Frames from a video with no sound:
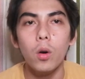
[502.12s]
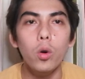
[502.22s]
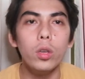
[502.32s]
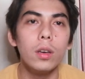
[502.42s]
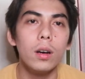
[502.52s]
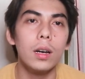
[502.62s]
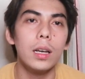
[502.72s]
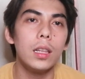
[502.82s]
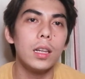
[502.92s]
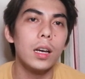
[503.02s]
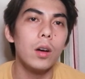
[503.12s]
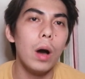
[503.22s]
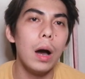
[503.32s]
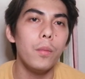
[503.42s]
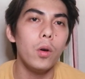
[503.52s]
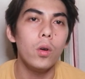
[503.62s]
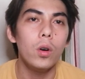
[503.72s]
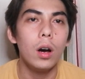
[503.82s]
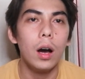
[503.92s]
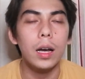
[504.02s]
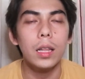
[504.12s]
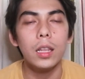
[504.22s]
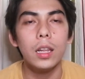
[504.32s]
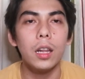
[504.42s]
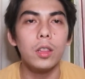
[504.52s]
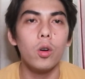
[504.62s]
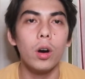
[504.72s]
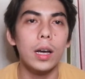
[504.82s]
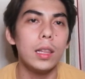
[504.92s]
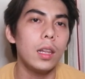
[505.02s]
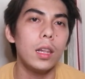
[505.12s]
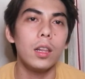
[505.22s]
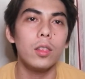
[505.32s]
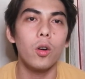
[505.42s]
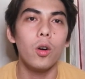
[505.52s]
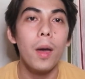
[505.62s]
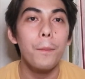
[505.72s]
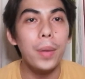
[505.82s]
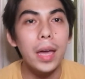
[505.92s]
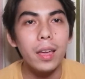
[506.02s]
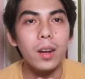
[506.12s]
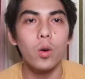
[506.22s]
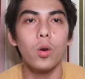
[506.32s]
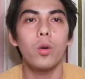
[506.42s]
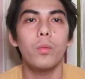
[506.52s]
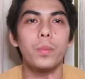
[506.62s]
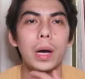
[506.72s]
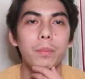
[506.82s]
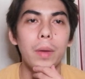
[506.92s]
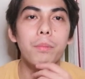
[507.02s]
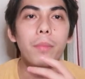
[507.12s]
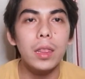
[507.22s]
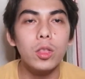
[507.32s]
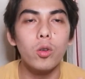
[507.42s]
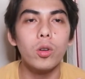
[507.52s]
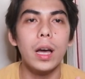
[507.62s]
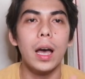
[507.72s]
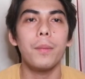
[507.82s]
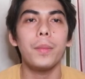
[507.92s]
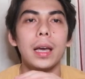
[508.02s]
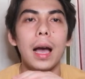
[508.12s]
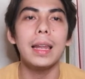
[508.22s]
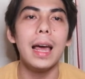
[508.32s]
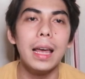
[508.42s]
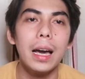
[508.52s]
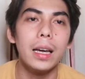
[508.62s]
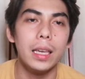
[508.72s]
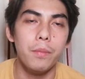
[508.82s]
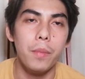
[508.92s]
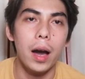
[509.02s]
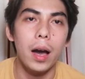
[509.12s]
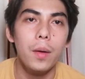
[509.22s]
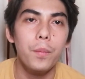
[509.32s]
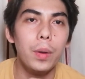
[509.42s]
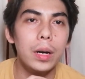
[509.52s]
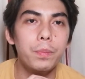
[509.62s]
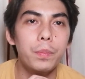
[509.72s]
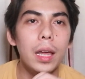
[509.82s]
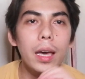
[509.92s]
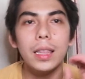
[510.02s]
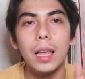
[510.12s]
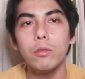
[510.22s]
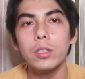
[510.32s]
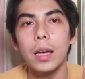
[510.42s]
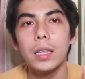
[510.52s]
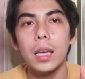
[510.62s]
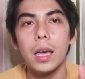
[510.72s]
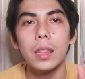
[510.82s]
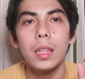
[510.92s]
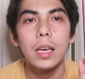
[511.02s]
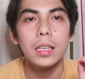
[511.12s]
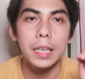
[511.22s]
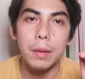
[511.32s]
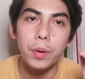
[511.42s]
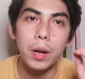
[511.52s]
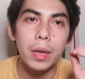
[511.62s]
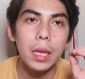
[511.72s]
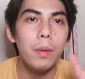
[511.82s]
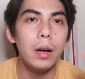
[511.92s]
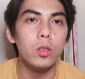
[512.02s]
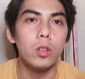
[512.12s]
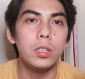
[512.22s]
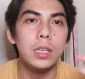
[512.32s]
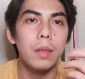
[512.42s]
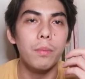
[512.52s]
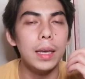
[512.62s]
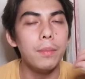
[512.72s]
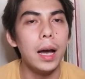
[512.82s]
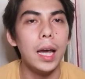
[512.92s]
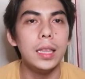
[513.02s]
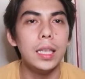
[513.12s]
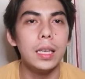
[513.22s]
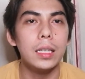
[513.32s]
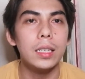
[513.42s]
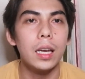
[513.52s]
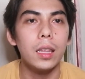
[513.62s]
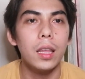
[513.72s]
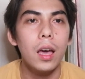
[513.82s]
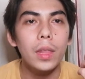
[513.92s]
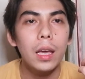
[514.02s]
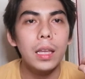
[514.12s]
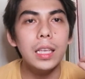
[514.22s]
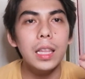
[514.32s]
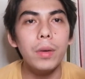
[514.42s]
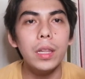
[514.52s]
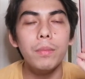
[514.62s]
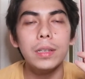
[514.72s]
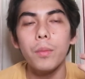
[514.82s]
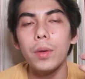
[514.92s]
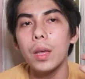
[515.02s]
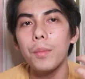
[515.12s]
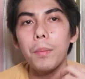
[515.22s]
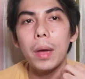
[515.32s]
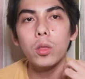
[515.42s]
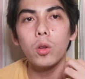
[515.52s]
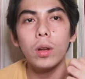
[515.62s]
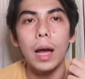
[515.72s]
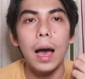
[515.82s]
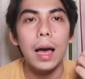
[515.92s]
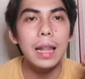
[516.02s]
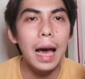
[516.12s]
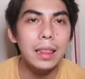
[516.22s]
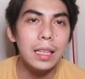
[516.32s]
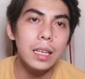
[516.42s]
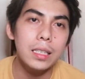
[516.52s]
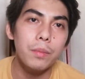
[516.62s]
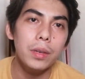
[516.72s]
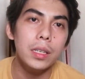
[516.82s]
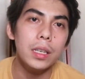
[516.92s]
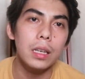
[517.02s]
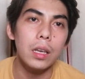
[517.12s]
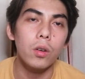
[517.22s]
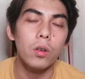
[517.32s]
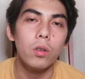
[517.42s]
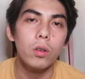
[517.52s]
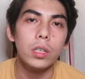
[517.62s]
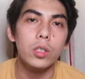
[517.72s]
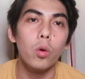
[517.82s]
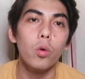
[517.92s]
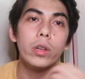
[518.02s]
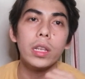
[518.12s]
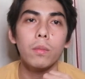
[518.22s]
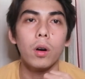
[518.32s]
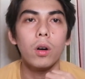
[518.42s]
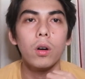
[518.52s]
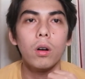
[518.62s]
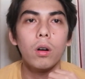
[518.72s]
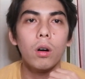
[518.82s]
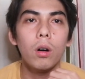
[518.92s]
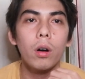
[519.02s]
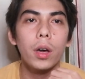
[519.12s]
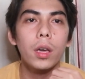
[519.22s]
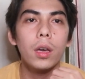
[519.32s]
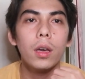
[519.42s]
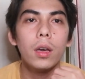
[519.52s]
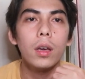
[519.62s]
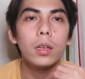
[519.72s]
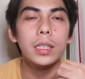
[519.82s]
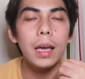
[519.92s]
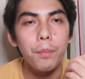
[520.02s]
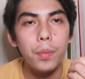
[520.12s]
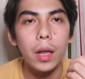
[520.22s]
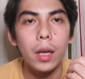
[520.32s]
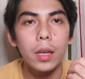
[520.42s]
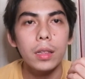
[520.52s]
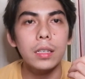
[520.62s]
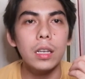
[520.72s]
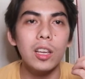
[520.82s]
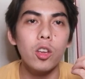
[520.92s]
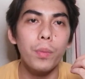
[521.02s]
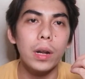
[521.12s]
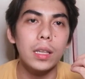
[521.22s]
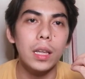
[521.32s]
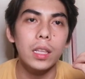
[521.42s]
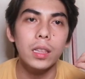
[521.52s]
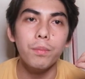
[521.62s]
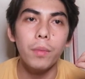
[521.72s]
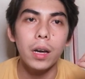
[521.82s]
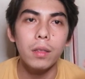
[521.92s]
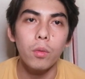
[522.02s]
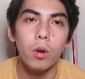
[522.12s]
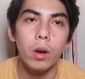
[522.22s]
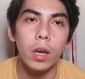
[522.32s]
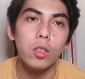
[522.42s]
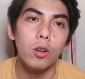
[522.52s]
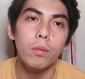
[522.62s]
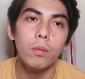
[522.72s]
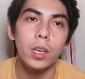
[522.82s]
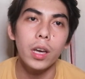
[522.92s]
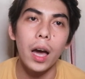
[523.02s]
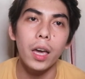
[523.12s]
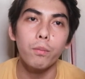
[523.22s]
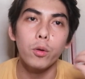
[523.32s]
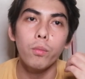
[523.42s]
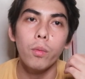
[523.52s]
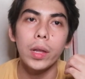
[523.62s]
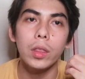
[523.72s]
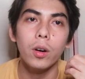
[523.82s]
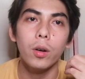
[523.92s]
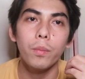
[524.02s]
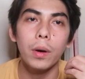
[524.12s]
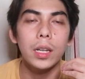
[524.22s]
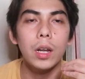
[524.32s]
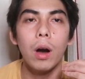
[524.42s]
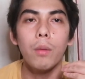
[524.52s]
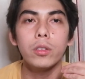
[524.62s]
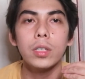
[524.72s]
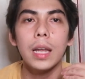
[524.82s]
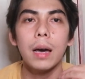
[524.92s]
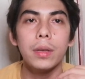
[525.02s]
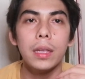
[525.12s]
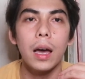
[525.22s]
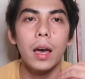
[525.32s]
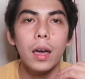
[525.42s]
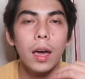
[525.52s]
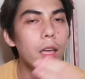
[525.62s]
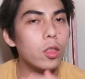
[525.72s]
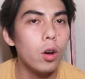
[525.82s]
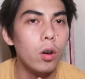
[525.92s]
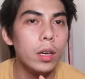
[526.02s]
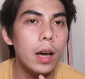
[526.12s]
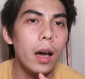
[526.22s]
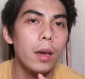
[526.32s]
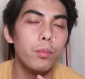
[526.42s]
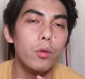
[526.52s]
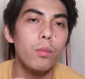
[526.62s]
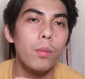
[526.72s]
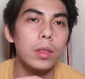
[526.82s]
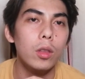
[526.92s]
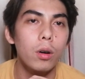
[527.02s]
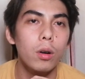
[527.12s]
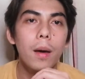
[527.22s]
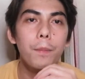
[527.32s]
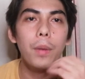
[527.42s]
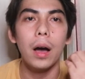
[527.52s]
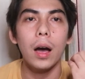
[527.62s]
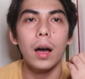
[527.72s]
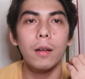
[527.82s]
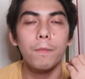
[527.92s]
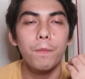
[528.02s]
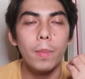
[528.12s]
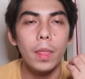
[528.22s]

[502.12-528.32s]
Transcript: uy, ang ganda ng gawa mo, ang ganda na nito, ang ganda na nito. Pero, pag may mentor ka, may kakilala kang iba, pag pinakita mo sa kanya yan, syempre may ibang thoughts yan, may ibang ideas yan hindi naman ibig sabihin na may mentor ka, lahat ng sasabihin niya sa'yo is kukunin mo. Okay? Siyempre, nasa sayo pa rin yan. Titimbangin mo, eto, ikaka-improve mo ba to? Pag ginawa mo yung sinabi niya. Eto, ikaka-improve mo ba to? Pag